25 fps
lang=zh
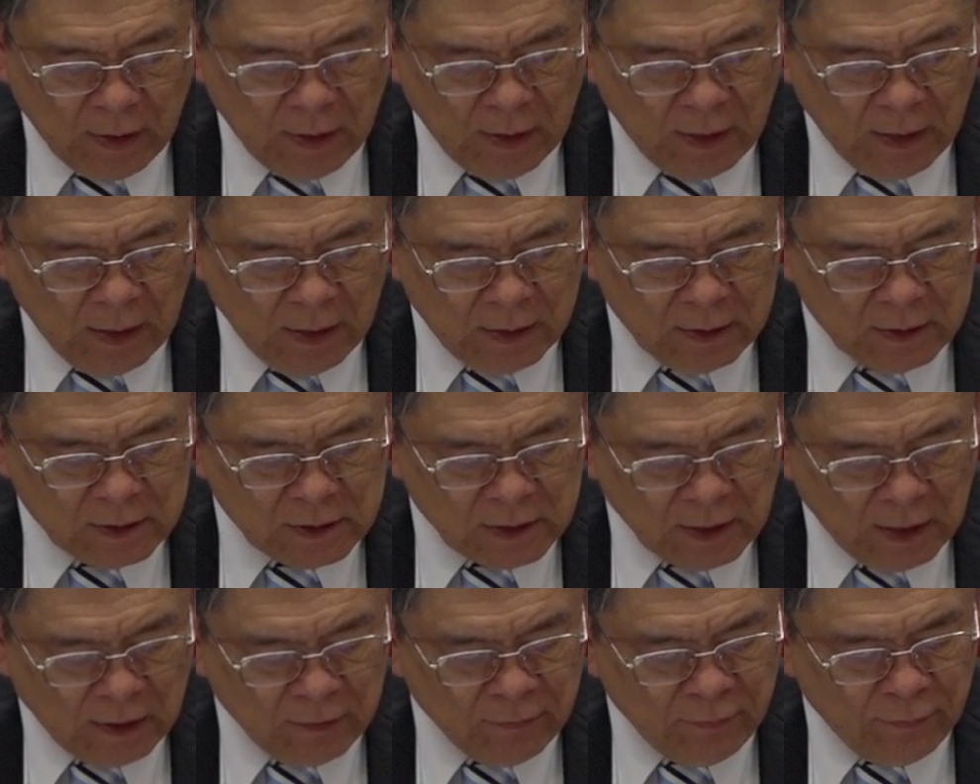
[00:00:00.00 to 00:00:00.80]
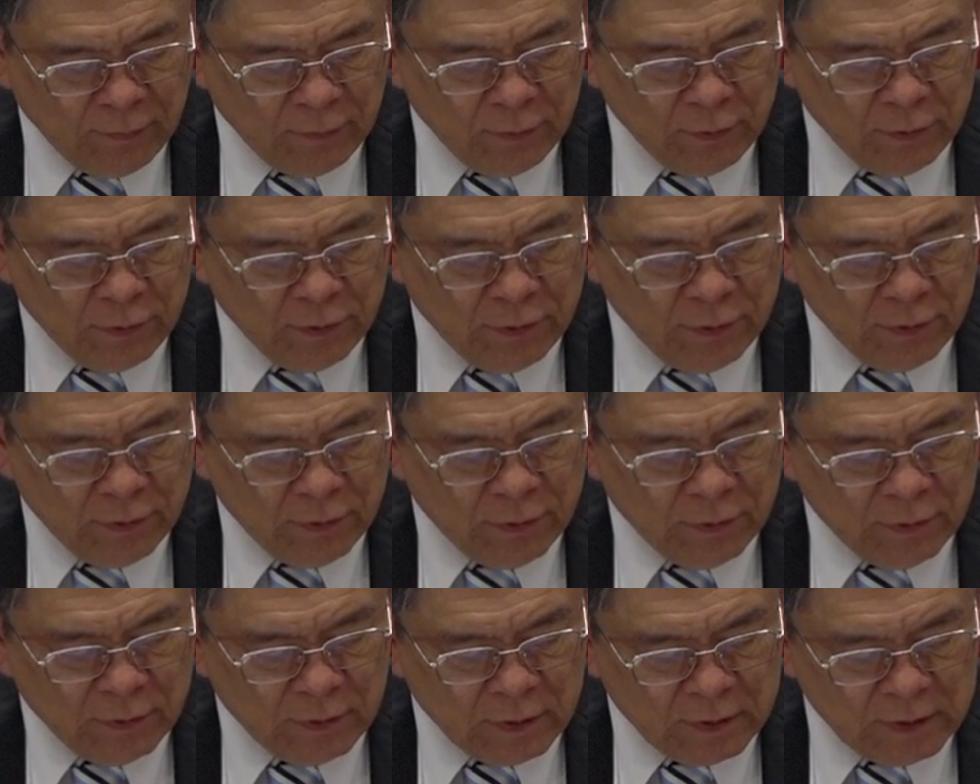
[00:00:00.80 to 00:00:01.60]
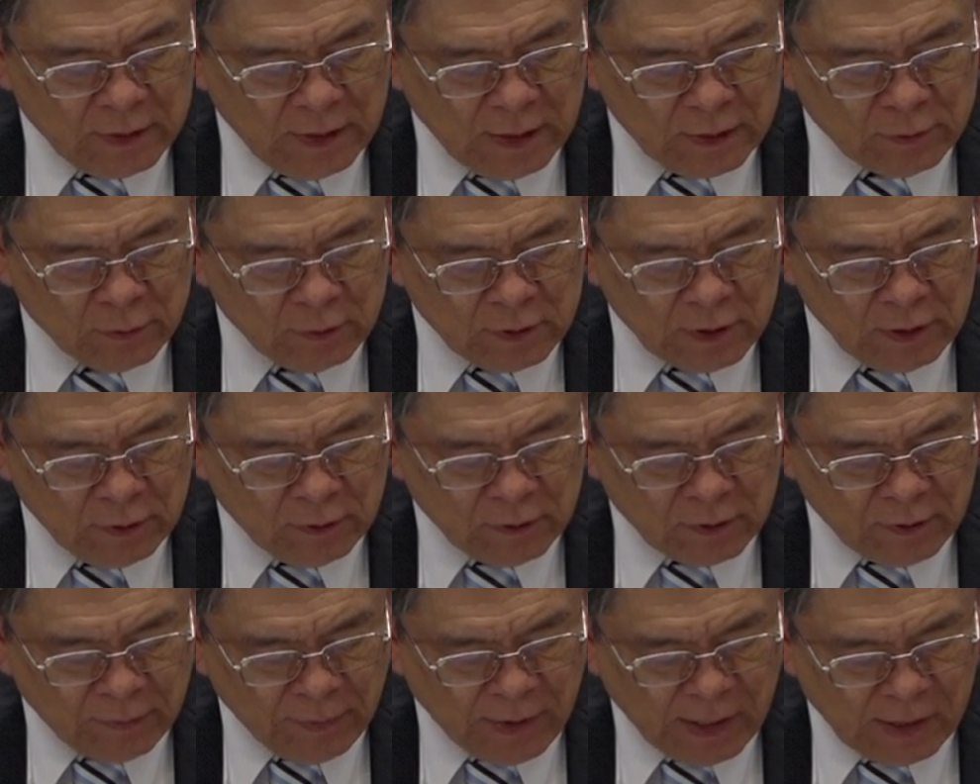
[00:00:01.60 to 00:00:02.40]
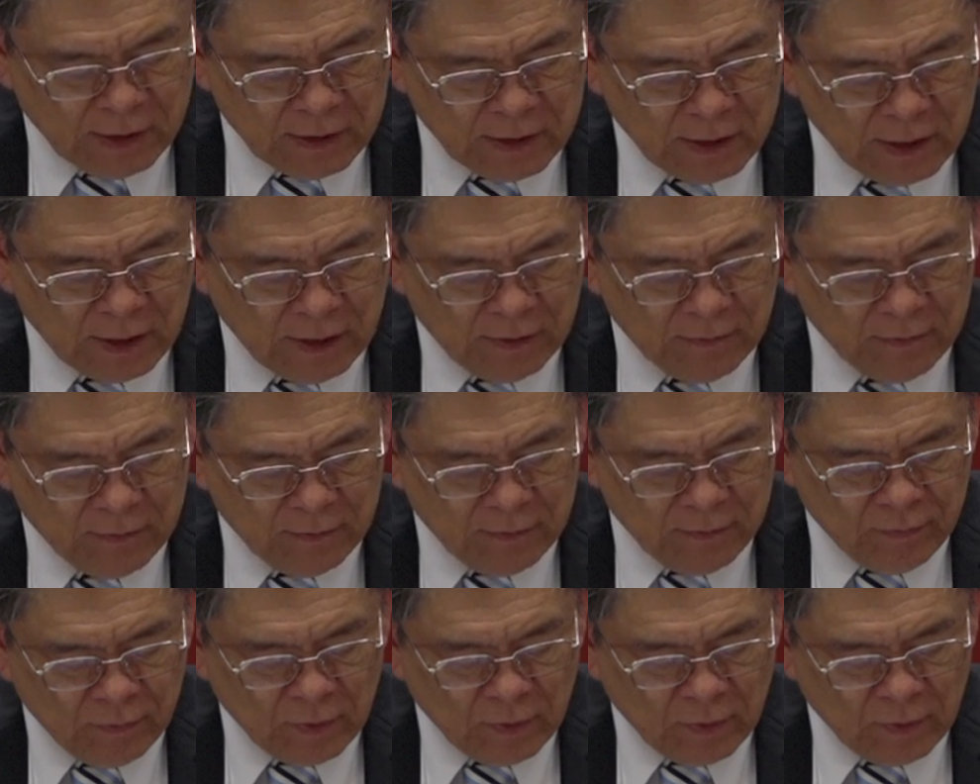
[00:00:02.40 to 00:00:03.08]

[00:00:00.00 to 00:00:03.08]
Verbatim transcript: 啊，降服于耶稣基督的面前，